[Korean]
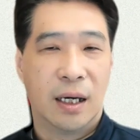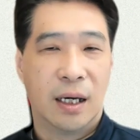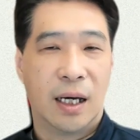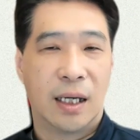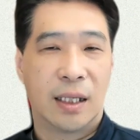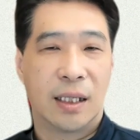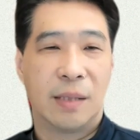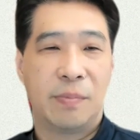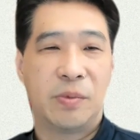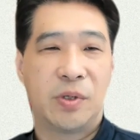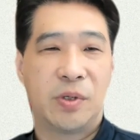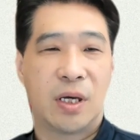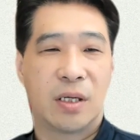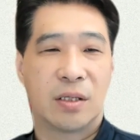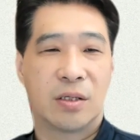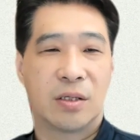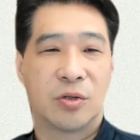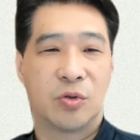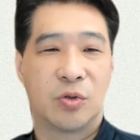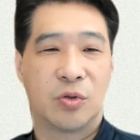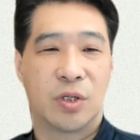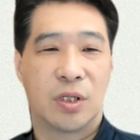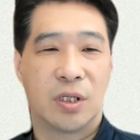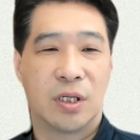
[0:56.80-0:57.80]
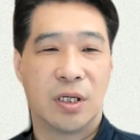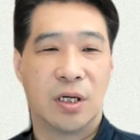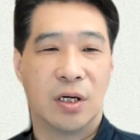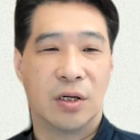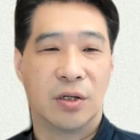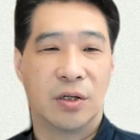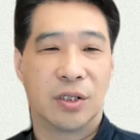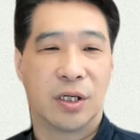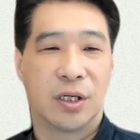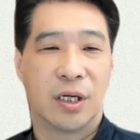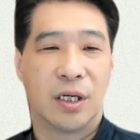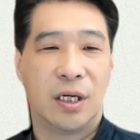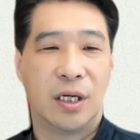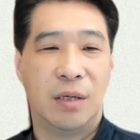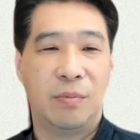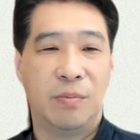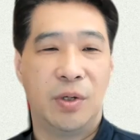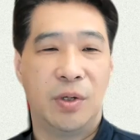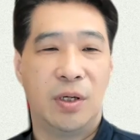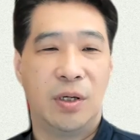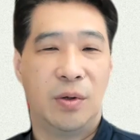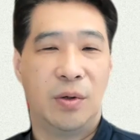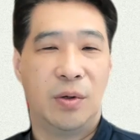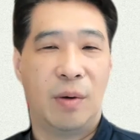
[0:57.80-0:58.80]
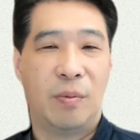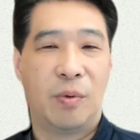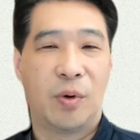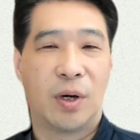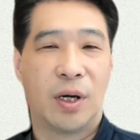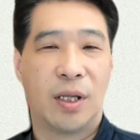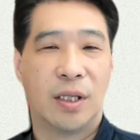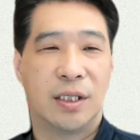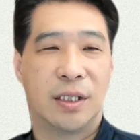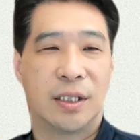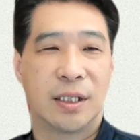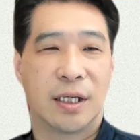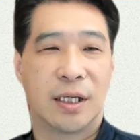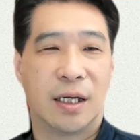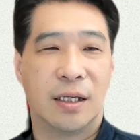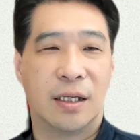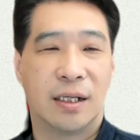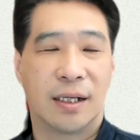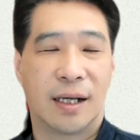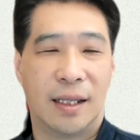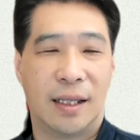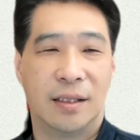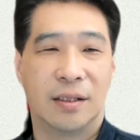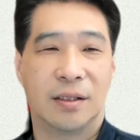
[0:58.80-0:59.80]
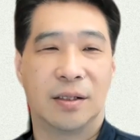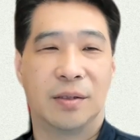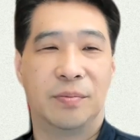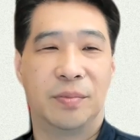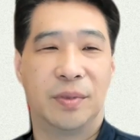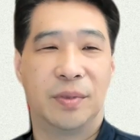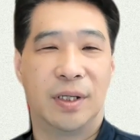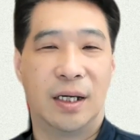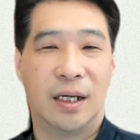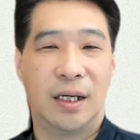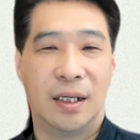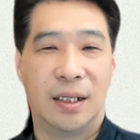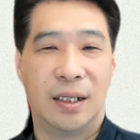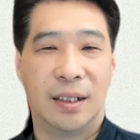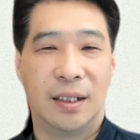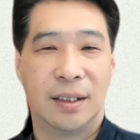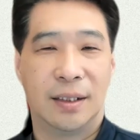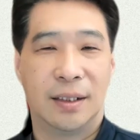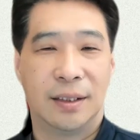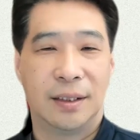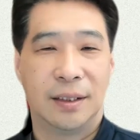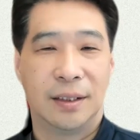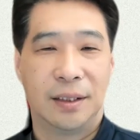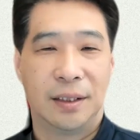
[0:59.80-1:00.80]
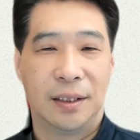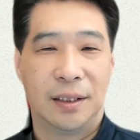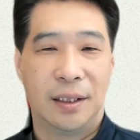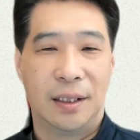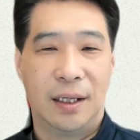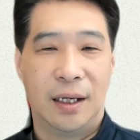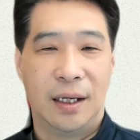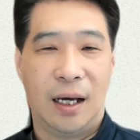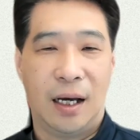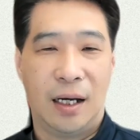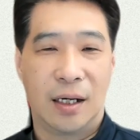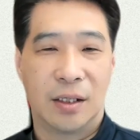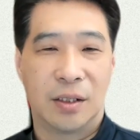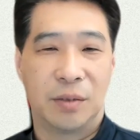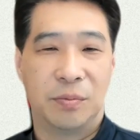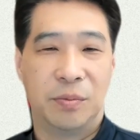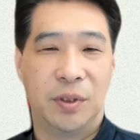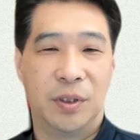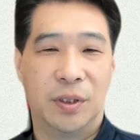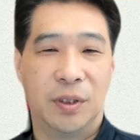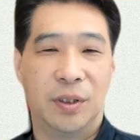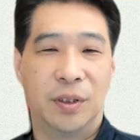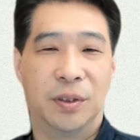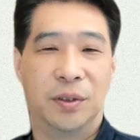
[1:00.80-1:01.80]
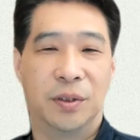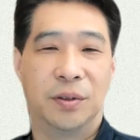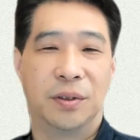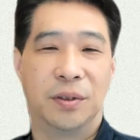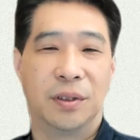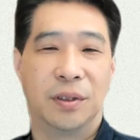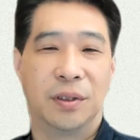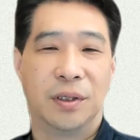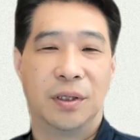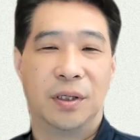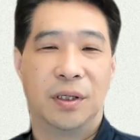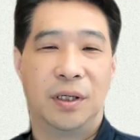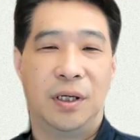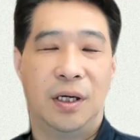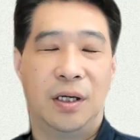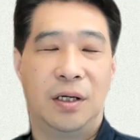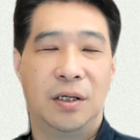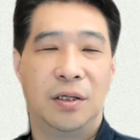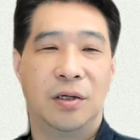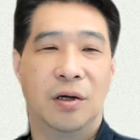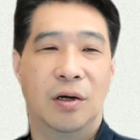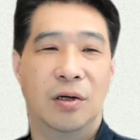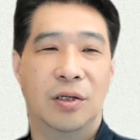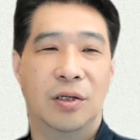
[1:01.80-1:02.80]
하나님께서 주시는 영적인 힘을 회복하는 시간을 갖는 겁니다. 안 그러면 일은